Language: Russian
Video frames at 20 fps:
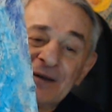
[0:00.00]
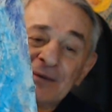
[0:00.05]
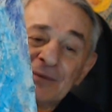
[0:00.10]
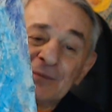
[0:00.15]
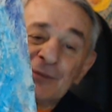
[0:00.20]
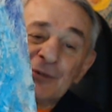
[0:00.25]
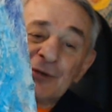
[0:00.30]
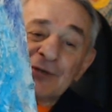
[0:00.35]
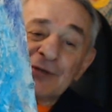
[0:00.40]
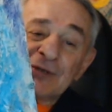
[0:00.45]

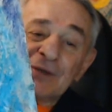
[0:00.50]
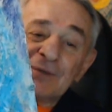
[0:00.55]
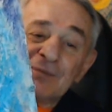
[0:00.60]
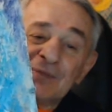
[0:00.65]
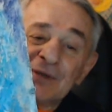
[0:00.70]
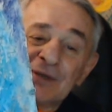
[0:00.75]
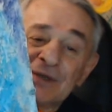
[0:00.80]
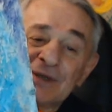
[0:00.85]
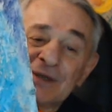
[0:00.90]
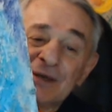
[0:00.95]
Может
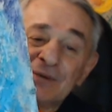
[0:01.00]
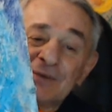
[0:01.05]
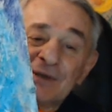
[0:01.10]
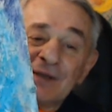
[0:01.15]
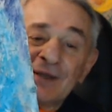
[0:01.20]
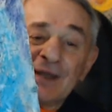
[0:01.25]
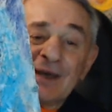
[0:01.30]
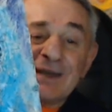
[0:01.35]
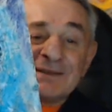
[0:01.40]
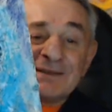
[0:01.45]
быть, там
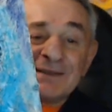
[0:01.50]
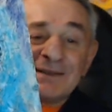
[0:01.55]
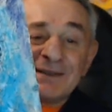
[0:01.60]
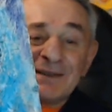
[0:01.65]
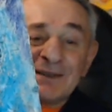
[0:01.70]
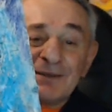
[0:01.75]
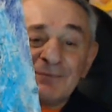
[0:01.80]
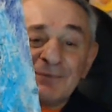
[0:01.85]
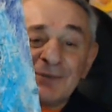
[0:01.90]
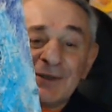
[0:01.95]

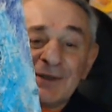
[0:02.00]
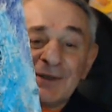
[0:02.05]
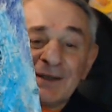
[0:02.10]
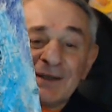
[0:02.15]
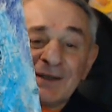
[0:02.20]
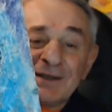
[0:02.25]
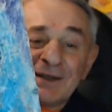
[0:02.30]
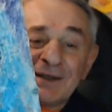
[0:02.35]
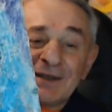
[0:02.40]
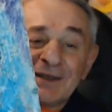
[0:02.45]
глазики
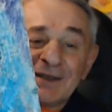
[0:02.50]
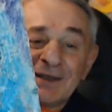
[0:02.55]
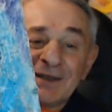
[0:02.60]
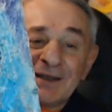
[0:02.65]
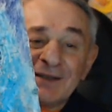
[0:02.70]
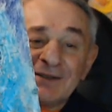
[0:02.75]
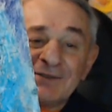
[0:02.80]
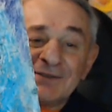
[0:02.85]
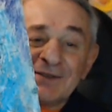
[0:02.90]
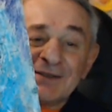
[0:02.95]
более
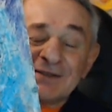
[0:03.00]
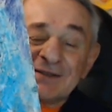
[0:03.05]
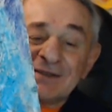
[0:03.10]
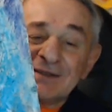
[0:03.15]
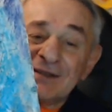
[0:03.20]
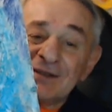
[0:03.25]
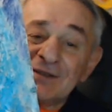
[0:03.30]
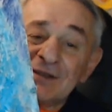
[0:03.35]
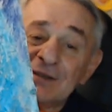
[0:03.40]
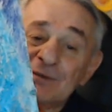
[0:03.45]
кокетливые
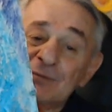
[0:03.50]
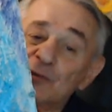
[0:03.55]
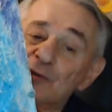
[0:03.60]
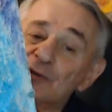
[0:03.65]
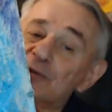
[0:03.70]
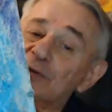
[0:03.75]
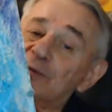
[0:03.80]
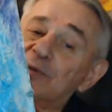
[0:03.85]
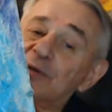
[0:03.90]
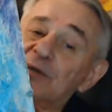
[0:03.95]
сделать,
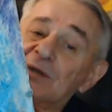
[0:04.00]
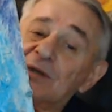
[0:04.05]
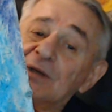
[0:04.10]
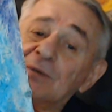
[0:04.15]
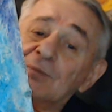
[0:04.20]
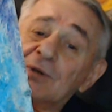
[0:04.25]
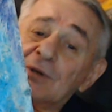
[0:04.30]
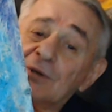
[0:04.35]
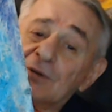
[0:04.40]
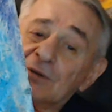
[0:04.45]
может быть,
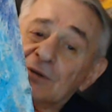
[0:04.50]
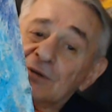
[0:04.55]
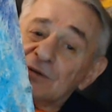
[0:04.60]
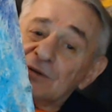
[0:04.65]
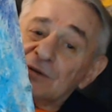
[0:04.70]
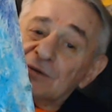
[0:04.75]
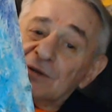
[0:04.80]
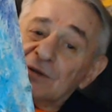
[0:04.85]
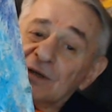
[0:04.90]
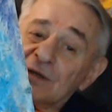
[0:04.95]
наоборот,
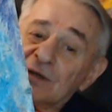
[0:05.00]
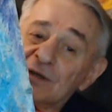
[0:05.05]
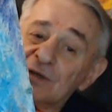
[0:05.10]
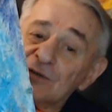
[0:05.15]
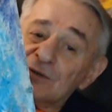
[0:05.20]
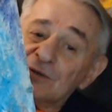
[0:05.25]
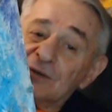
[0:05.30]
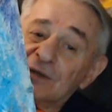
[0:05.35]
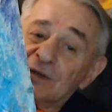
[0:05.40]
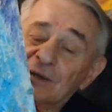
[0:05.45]
все
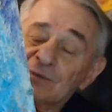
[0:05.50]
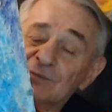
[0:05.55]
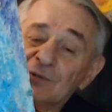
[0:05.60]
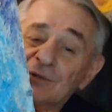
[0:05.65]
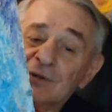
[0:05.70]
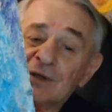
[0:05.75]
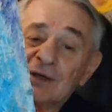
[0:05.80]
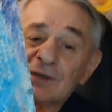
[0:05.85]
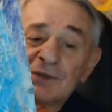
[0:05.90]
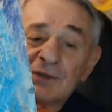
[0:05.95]
хорошо, кому
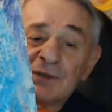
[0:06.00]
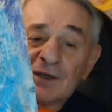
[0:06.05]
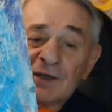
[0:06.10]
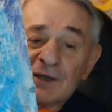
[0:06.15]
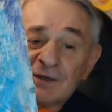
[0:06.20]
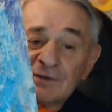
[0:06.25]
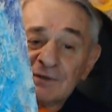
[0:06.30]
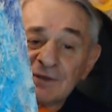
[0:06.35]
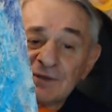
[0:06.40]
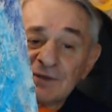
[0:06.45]
как
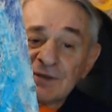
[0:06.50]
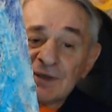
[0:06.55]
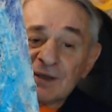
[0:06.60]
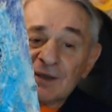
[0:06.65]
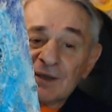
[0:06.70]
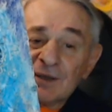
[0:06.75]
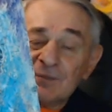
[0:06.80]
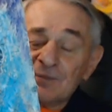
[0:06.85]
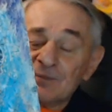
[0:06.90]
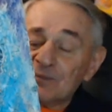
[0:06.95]
нравится.
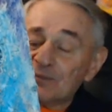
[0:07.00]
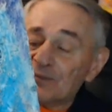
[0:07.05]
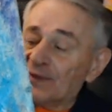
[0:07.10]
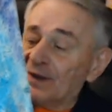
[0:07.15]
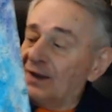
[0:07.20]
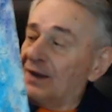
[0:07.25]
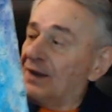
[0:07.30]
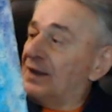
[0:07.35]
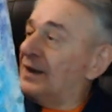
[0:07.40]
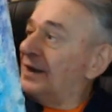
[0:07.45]
А
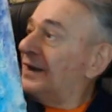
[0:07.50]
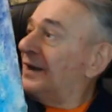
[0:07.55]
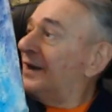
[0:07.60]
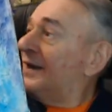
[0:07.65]
может быть, не